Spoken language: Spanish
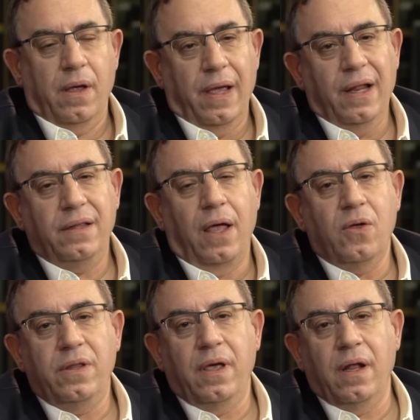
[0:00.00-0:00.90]
El Estado
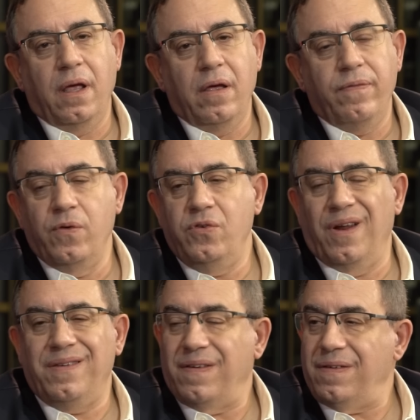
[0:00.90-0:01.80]
tiene
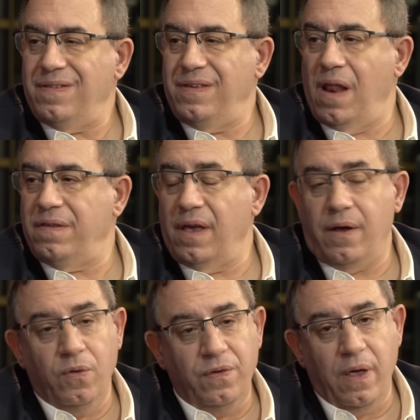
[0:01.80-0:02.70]
funciones esenciales y
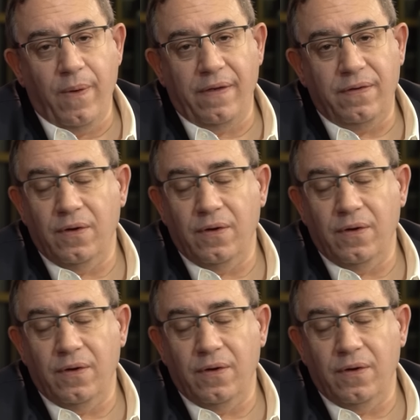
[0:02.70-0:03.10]
exclusivas